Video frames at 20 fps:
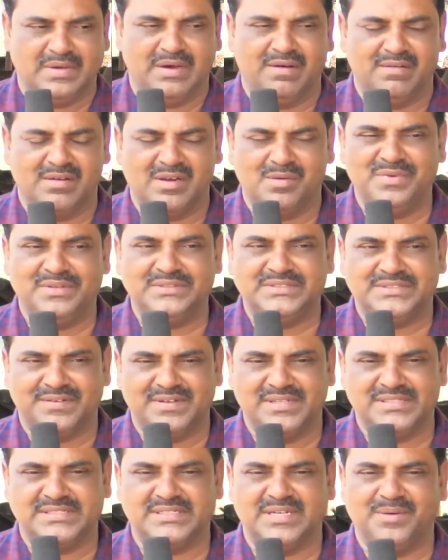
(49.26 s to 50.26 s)

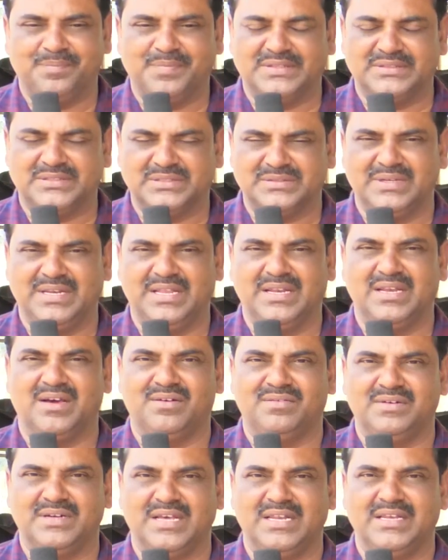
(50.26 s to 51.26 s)
అవలంబించవలసిన పద్ధతులు ఎలా
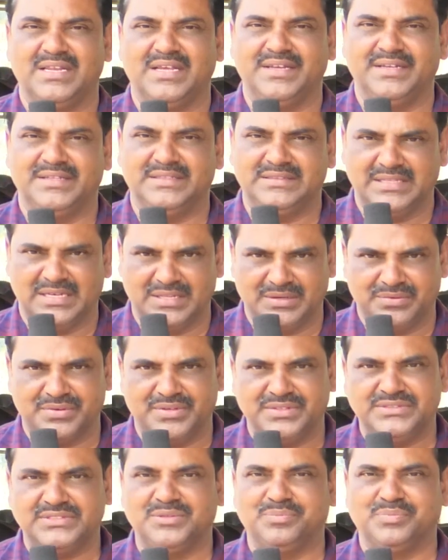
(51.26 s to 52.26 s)
ఉండాలి అనేది దాని
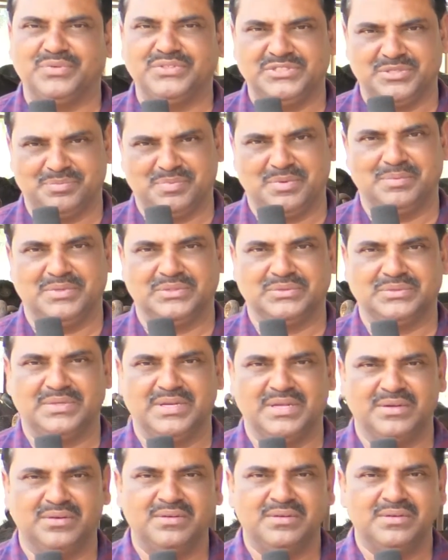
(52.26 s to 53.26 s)
గురించి ఇప్పుడు
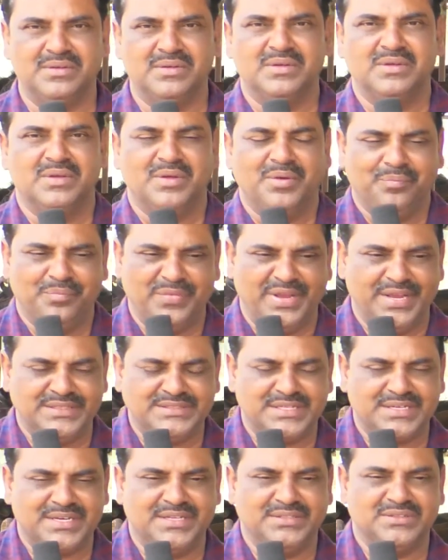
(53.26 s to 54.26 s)
చెప్పబోతున్నాను
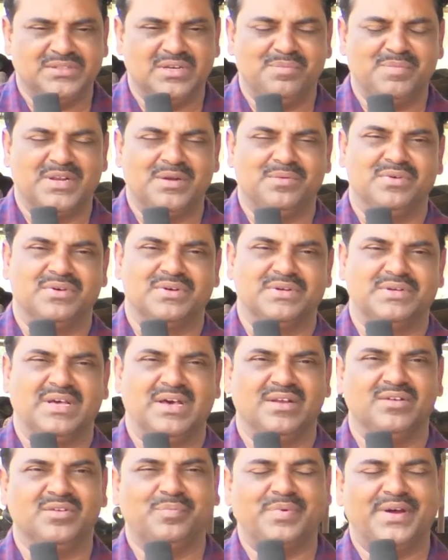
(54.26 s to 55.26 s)
మేజర్గా ఇందులో మనం ఒక
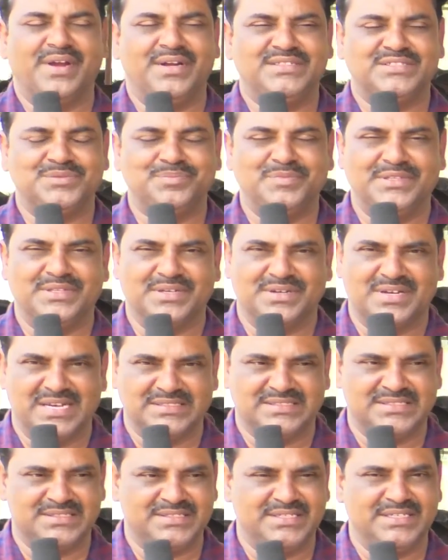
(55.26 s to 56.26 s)
నాలుగు పాయింట్స్ మీద
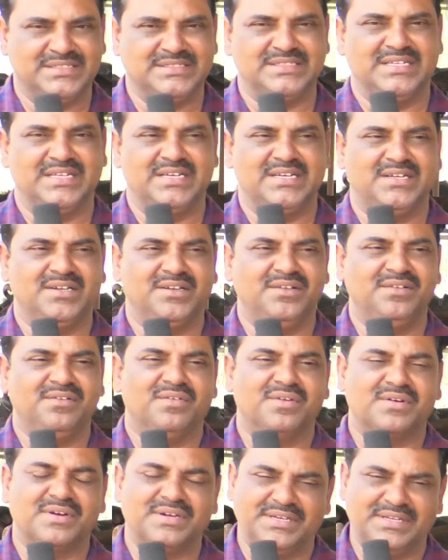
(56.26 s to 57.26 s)
కాన్సన్ట్రేట్ చేయాలండి
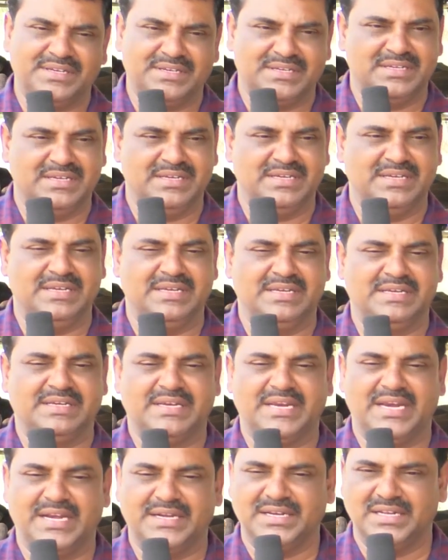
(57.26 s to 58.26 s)
ఒకటి
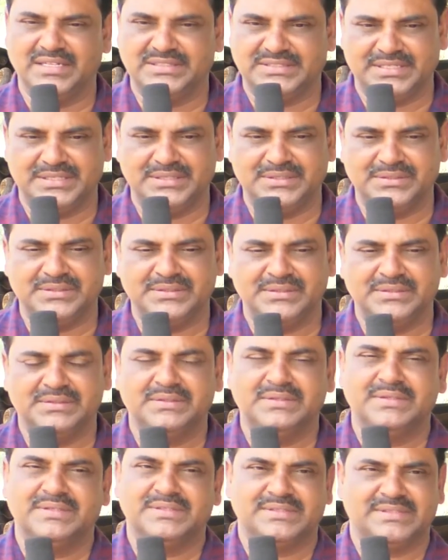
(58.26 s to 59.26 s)
క్యాటిల్ షెడ్
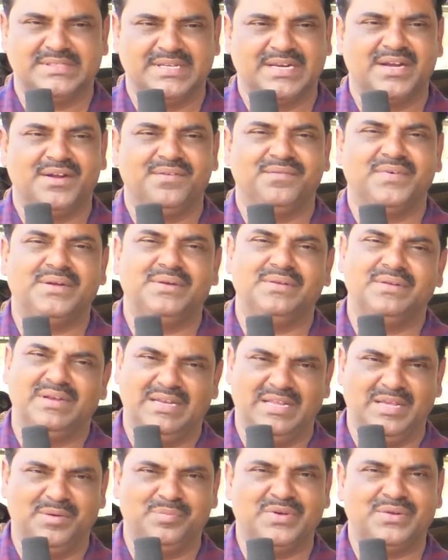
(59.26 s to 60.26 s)
సెకండ్ వన్
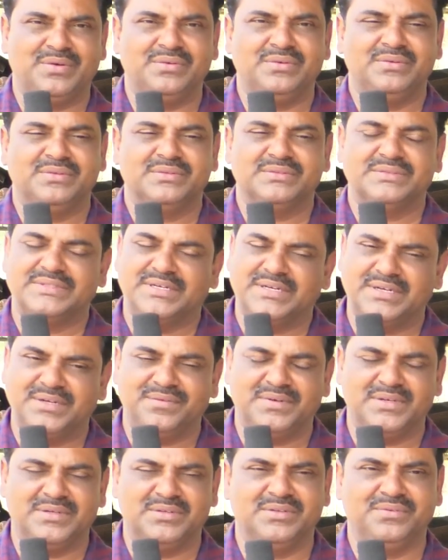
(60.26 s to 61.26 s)
లేబరు థర్డ్
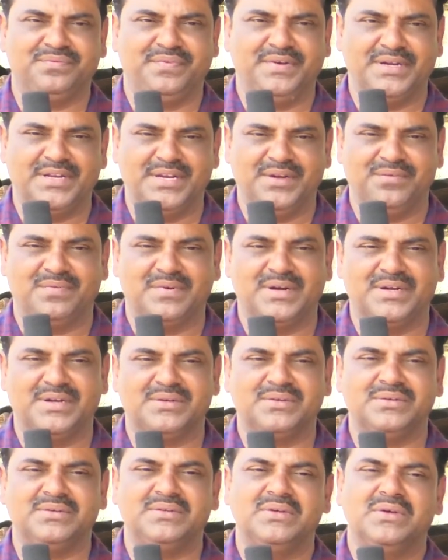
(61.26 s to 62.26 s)
వన్ ఫీడ్ అండ్
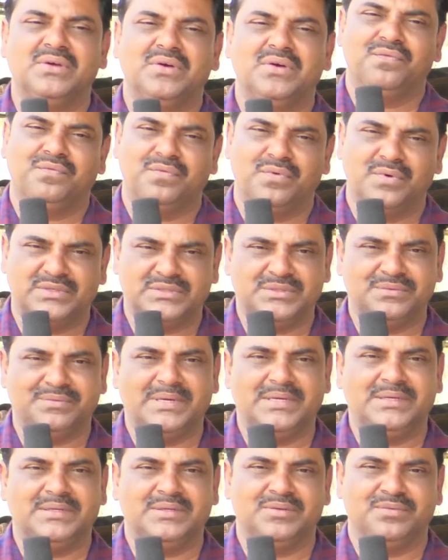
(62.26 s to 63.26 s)
ఫార్డరు ఫోర్త్
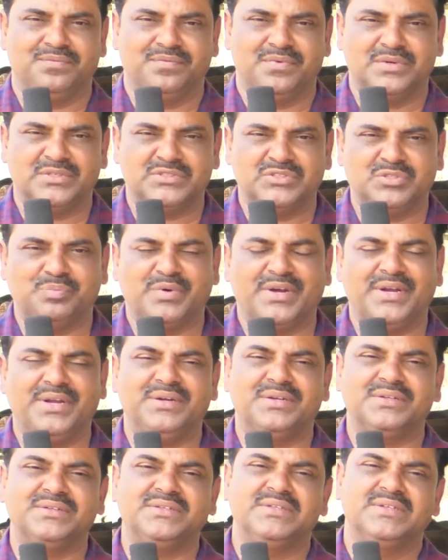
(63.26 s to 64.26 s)
వన్ ఫోర్త్
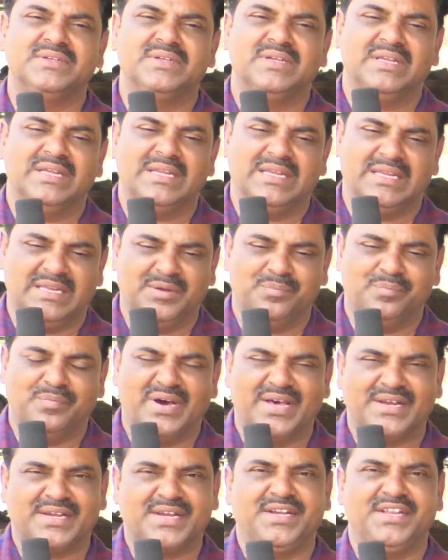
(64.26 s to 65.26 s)
పాయింట్ ఈ
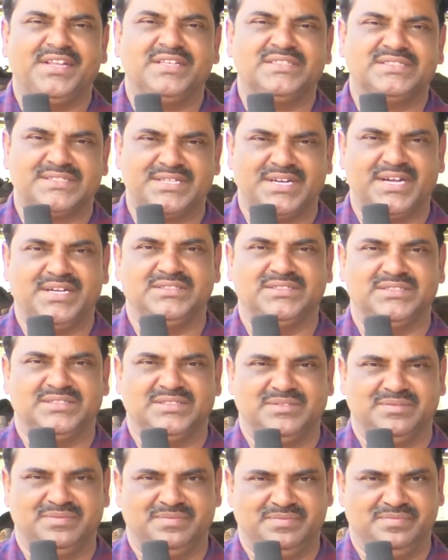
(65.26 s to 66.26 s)
మార్కెటింగ్ స్ట్రాటజీ
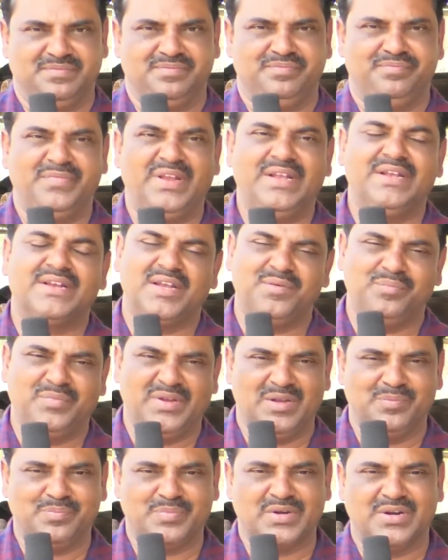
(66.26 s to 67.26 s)
మిల్క్ అండ్
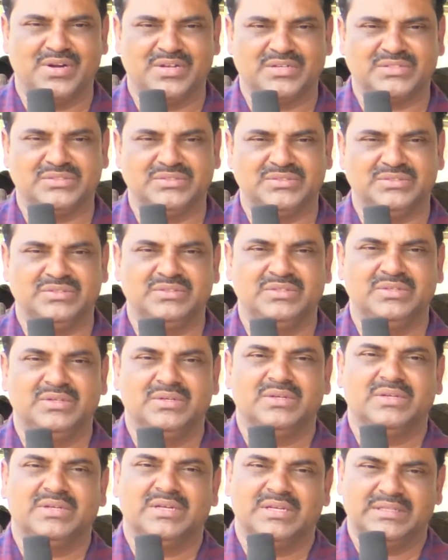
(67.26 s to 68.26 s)
మిల్క్ ప్రోడక్ట్స్
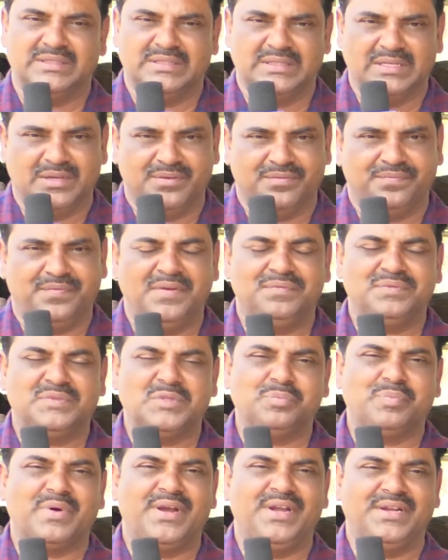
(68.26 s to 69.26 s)

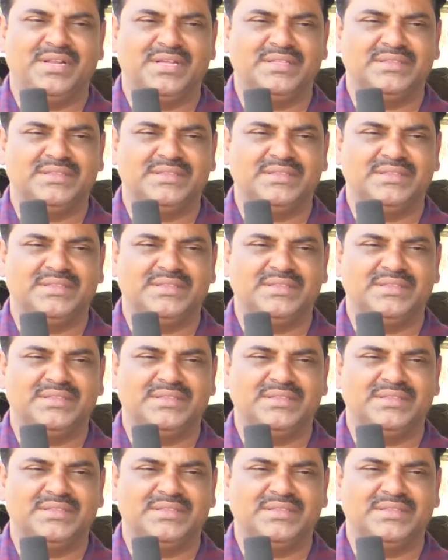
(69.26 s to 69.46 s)
ఫిఫ్త్ పాయింట్